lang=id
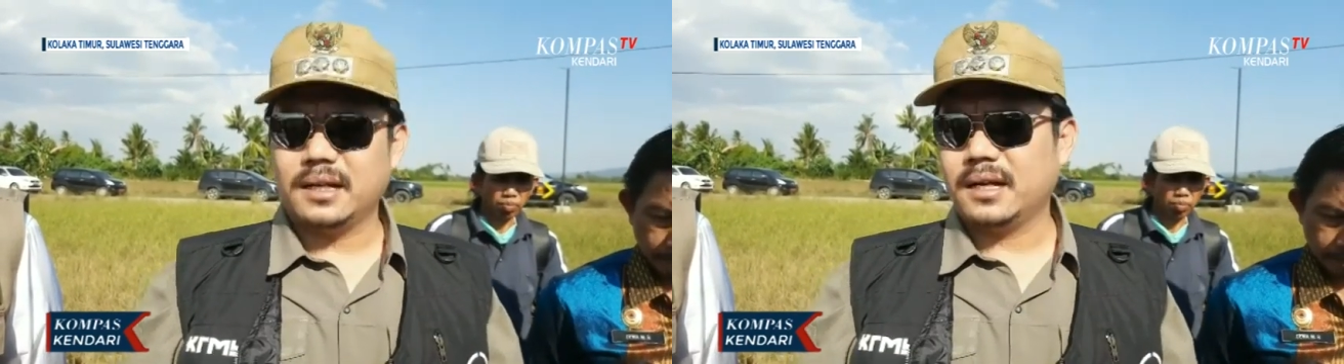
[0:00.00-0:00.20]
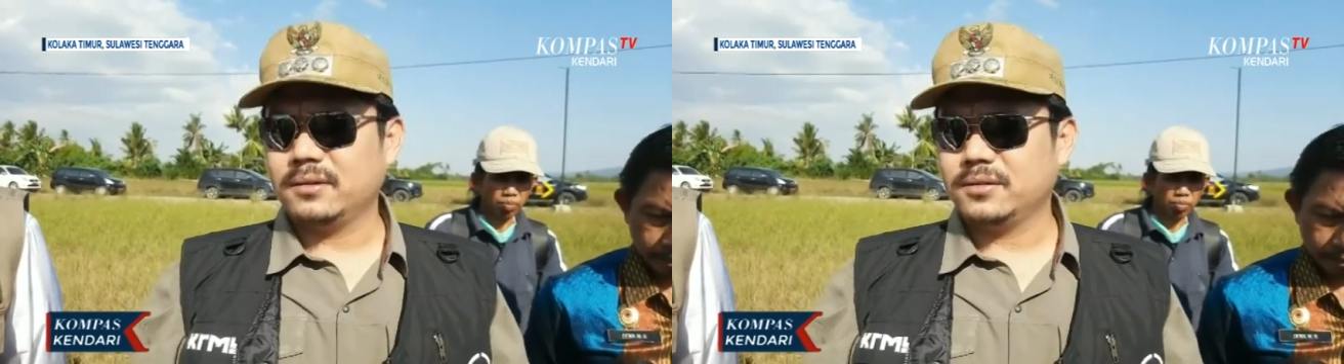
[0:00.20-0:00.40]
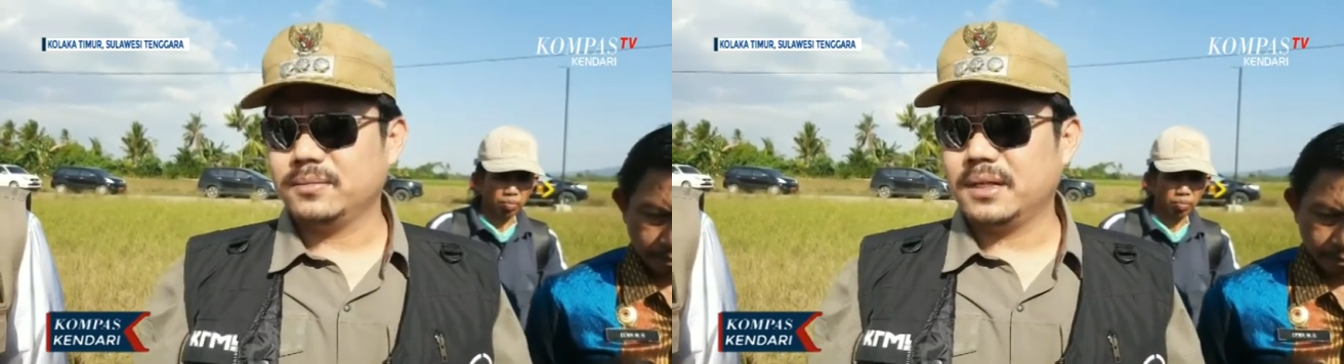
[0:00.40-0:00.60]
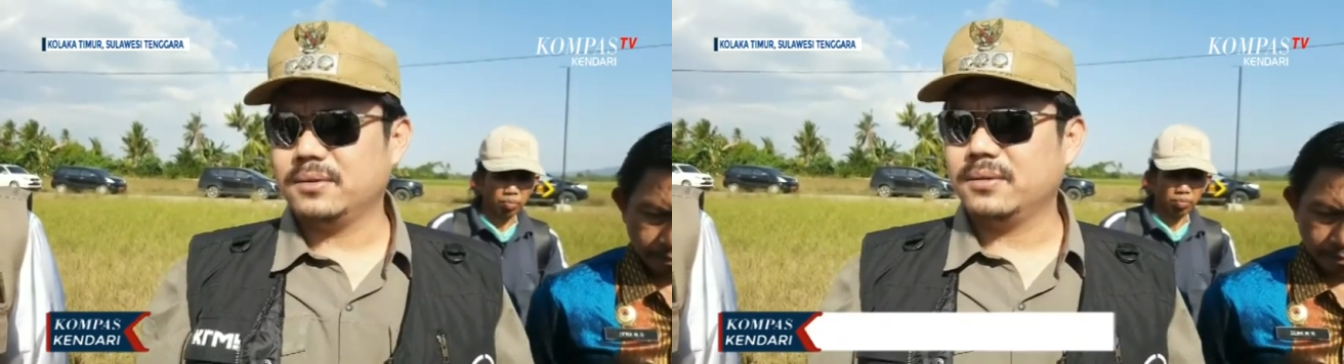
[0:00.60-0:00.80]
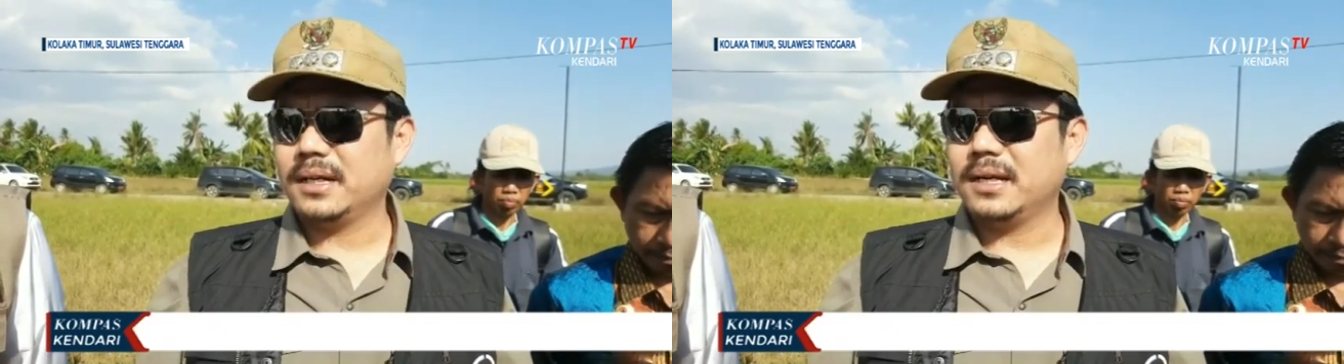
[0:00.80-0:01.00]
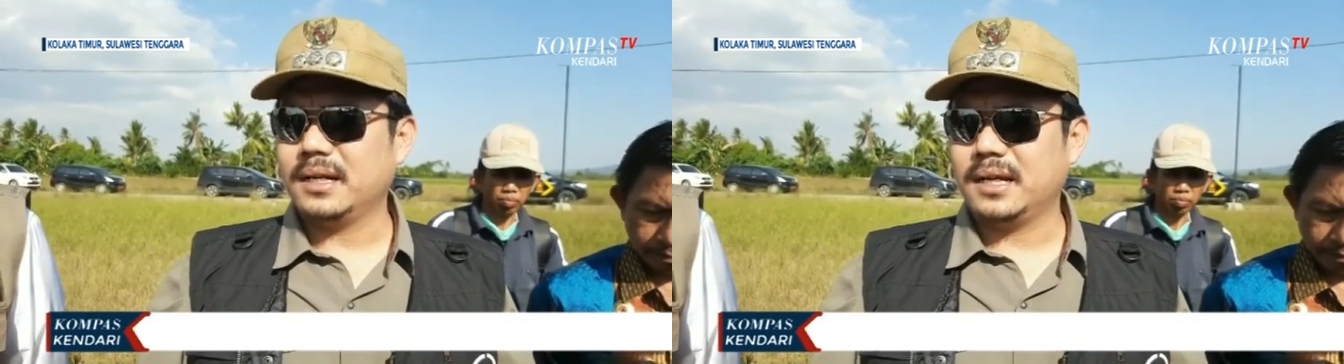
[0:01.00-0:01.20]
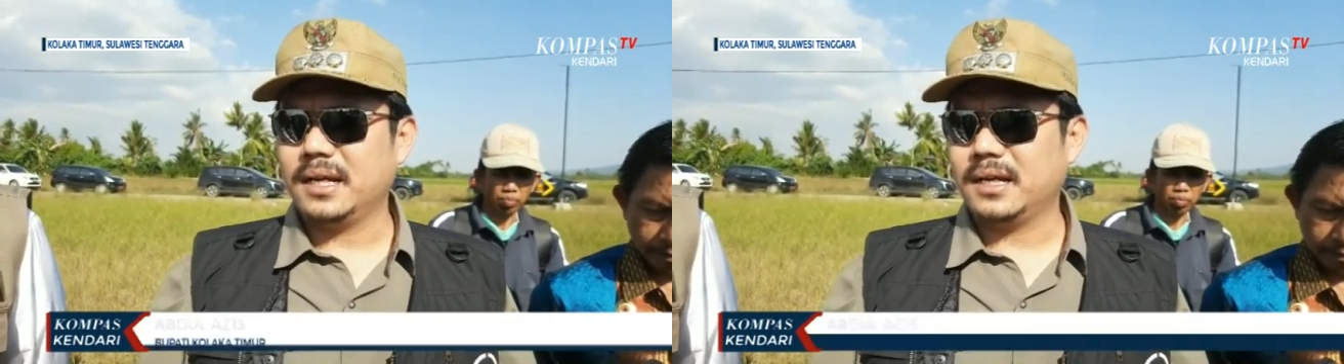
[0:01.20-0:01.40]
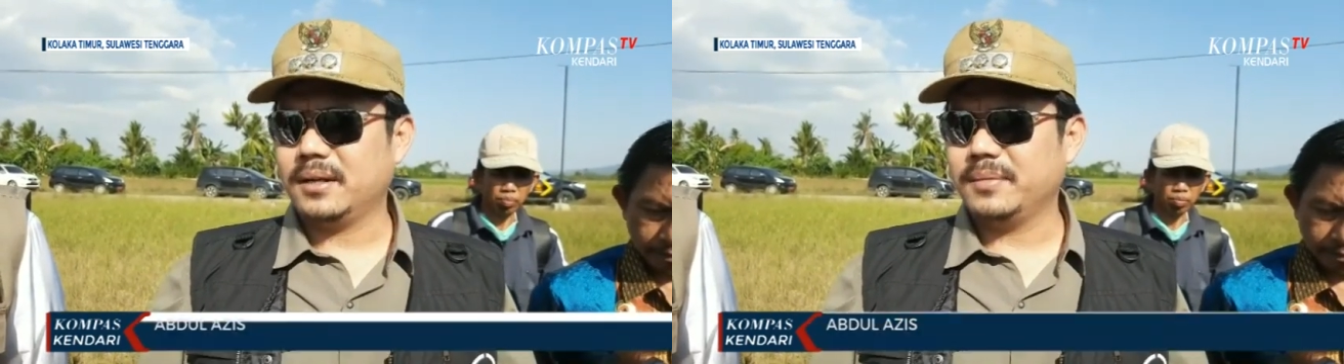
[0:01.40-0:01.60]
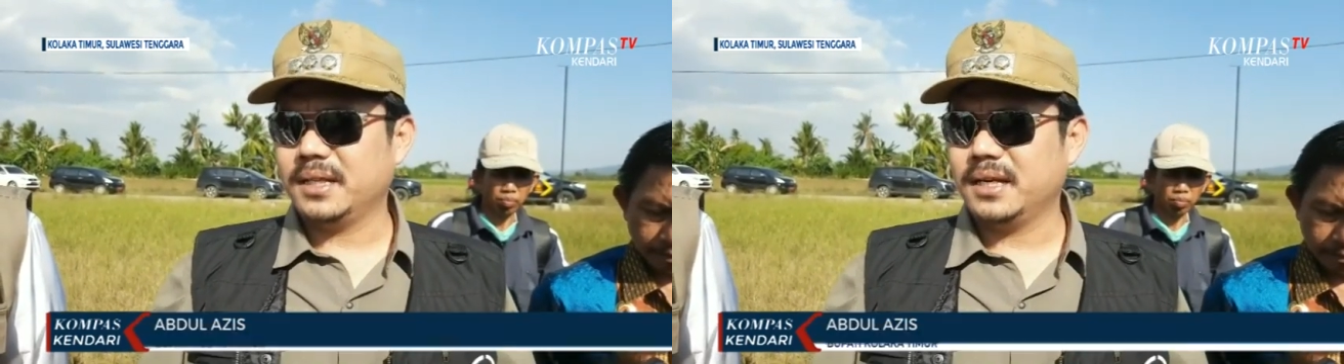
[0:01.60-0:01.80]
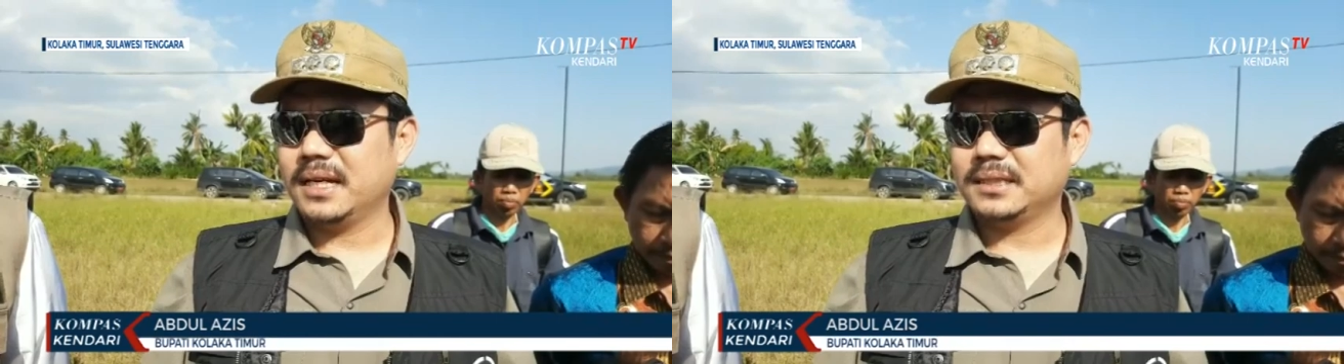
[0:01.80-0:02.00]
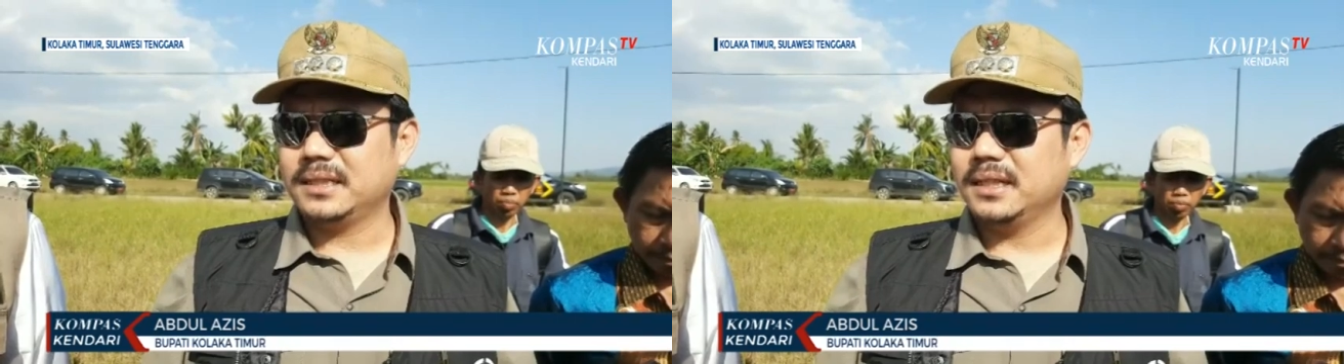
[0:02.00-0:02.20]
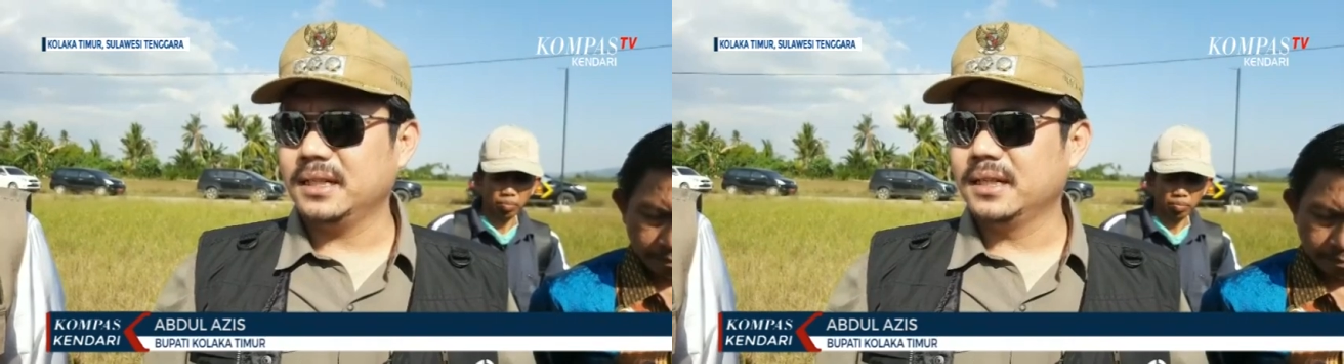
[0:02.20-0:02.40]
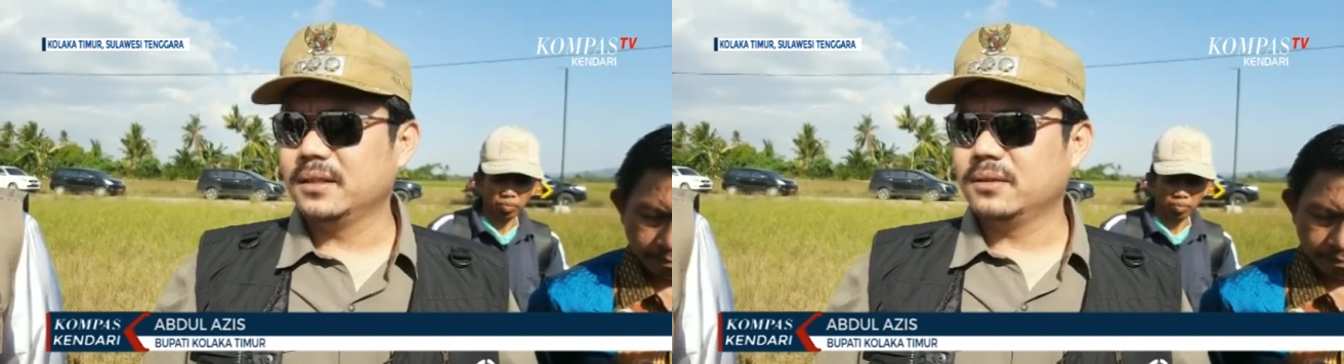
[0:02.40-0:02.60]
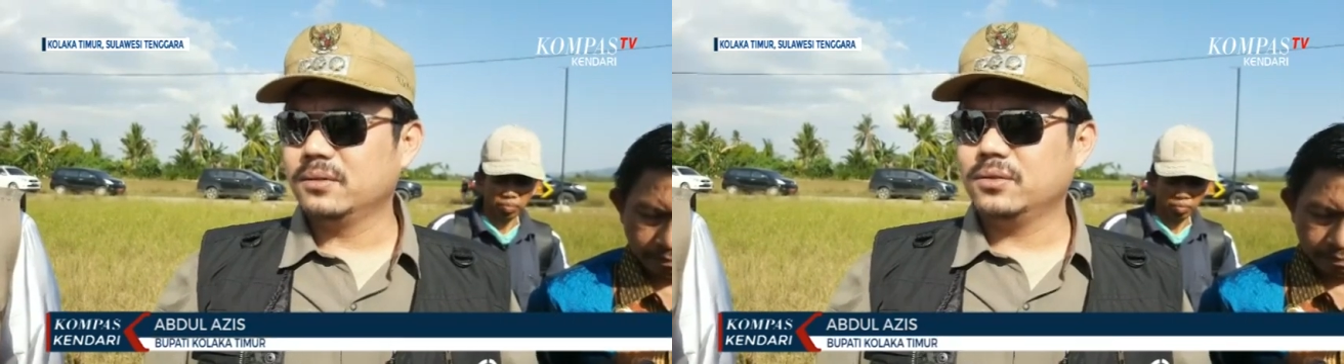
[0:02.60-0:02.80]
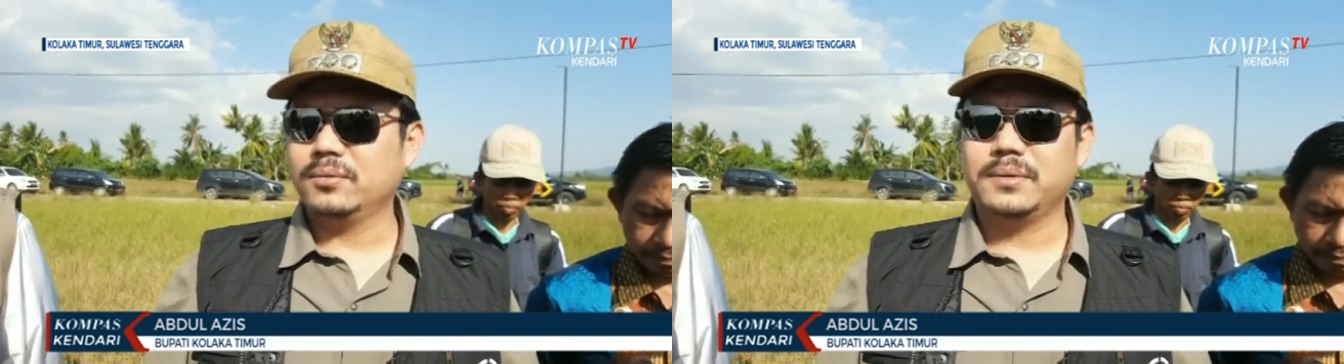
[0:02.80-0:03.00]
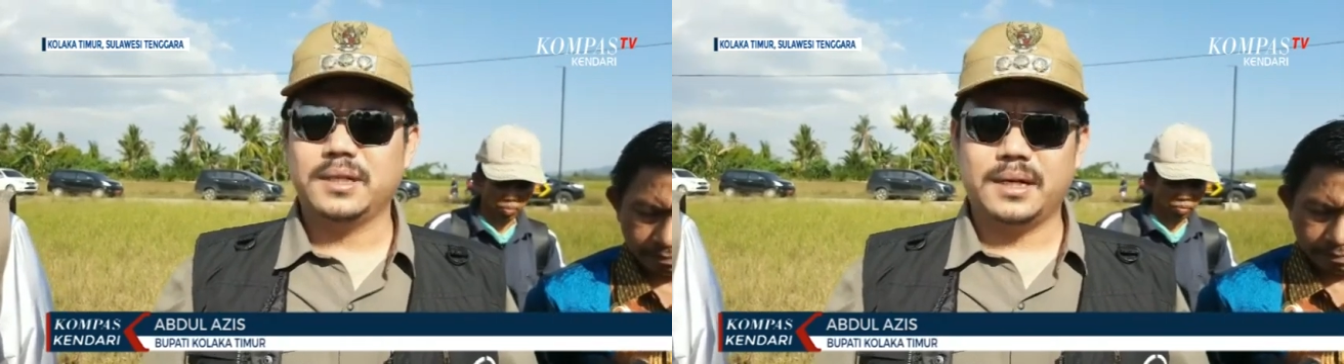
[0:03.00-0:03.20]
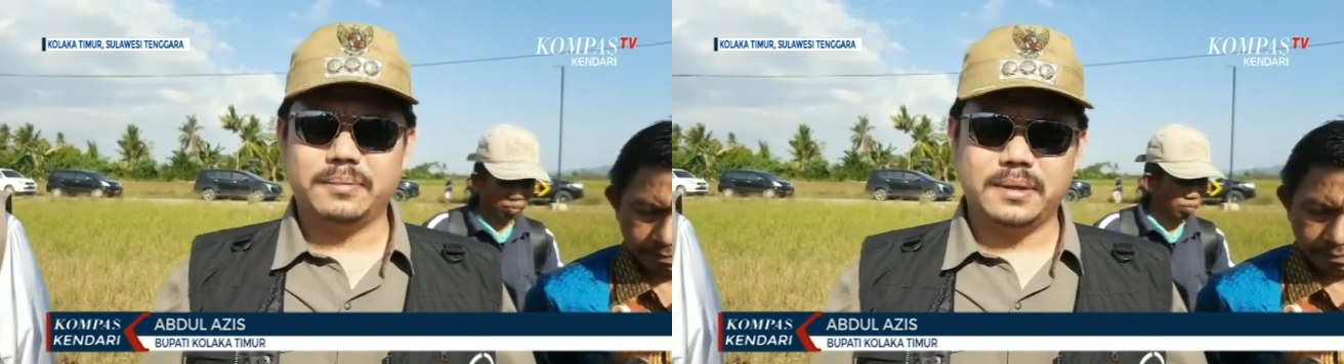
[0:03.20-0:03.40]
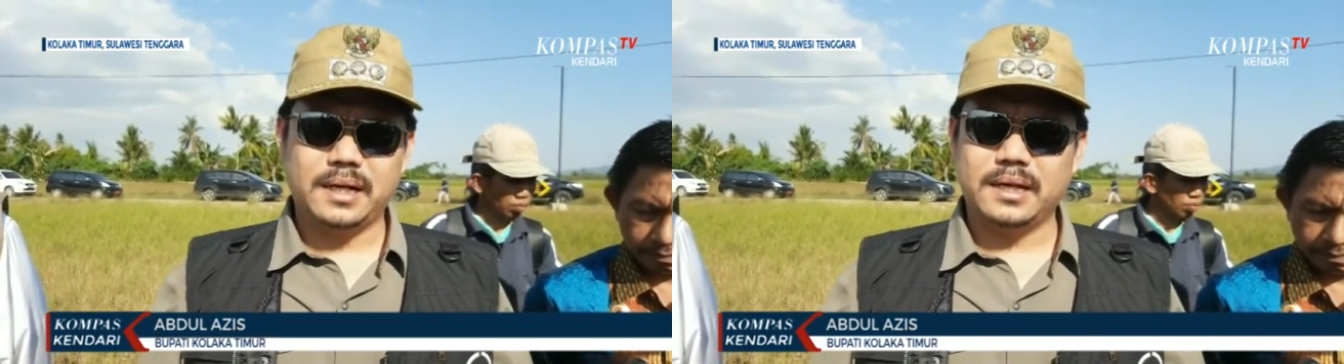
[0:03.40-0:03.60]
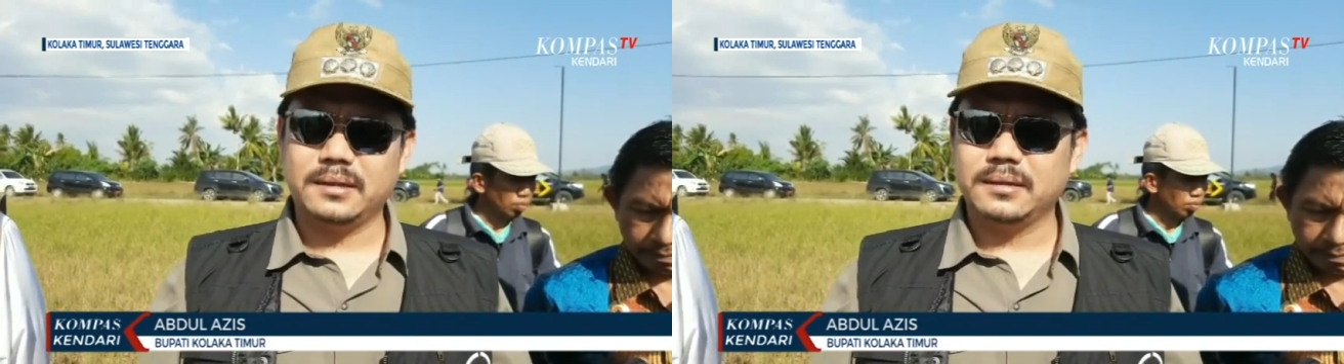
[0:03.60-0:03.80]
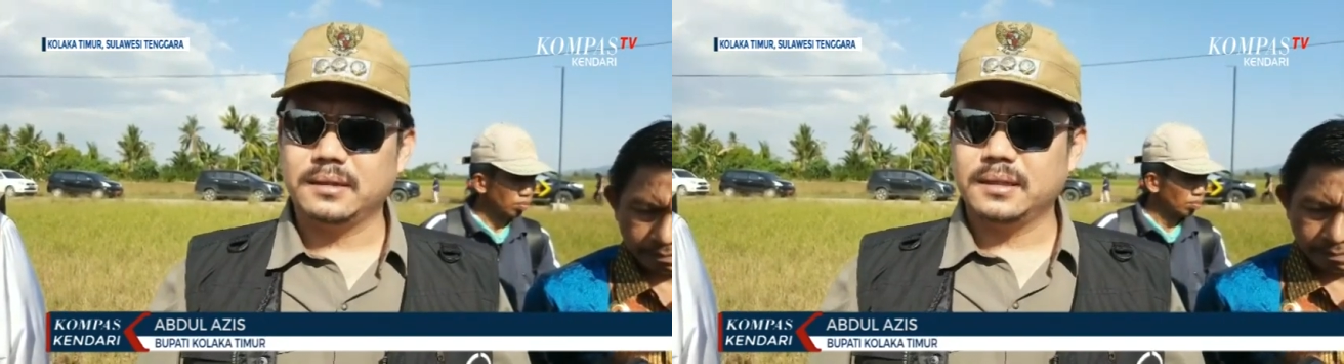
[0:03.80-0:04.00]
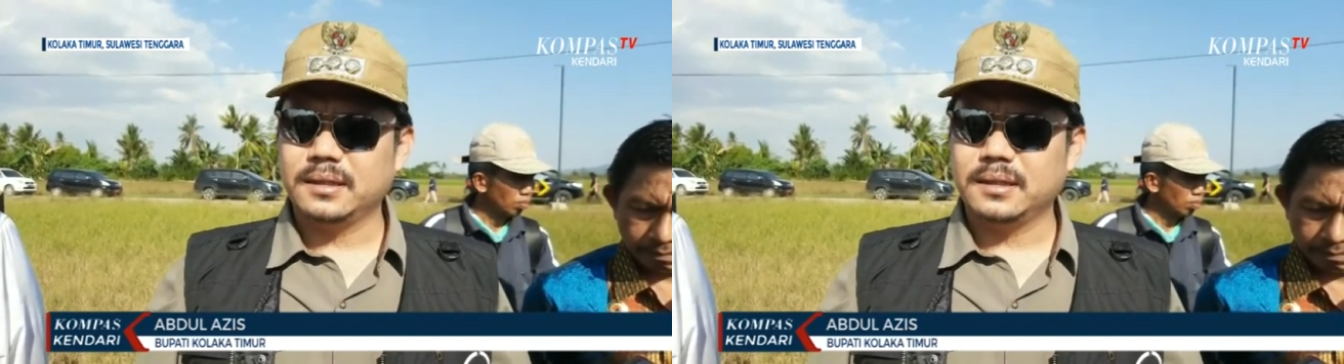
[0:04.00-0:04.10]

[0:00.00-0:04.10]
harus melakukan langkah-langkah mitigasi untuk menyiapkan